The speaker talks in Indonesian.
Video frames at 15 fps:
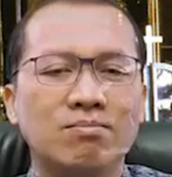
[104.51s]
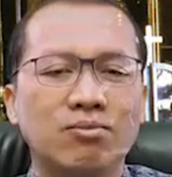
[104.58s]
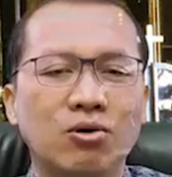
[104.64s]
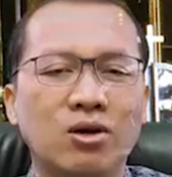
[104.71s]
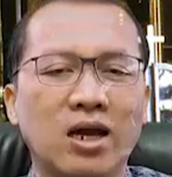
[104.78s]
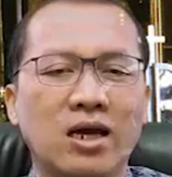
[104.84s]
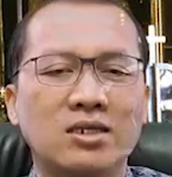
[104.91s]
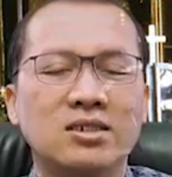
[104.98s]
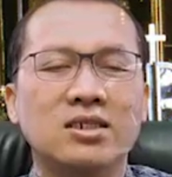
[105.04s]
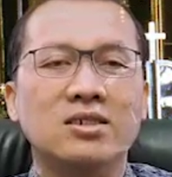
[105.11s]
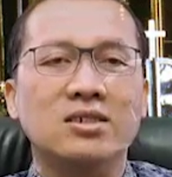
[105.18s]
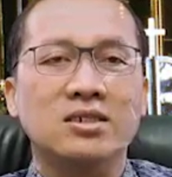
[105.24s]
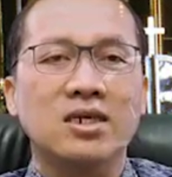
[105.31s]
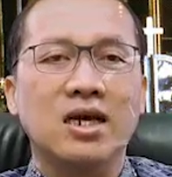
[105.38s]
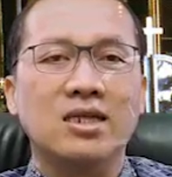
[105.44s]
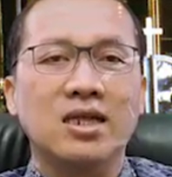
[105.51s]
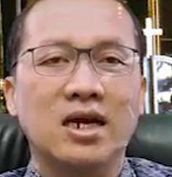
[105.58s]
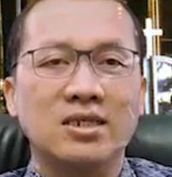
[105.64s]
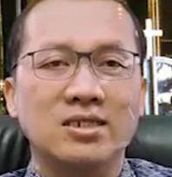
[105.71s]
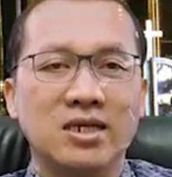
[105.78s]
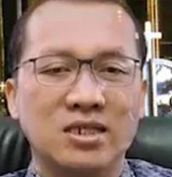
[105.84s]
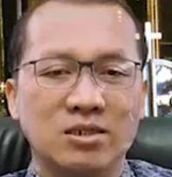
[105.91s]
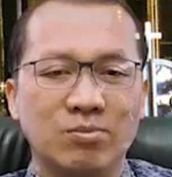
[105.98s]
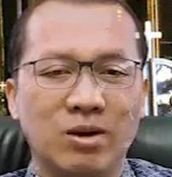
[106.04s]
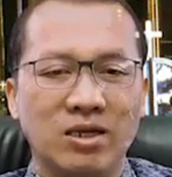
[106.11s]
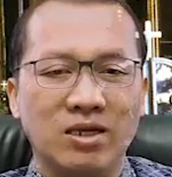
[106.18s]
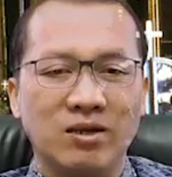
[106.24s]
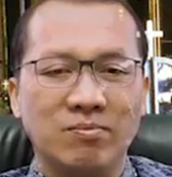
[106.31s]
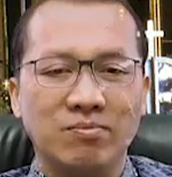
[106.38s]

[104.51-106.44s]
bukan senjata jasmani.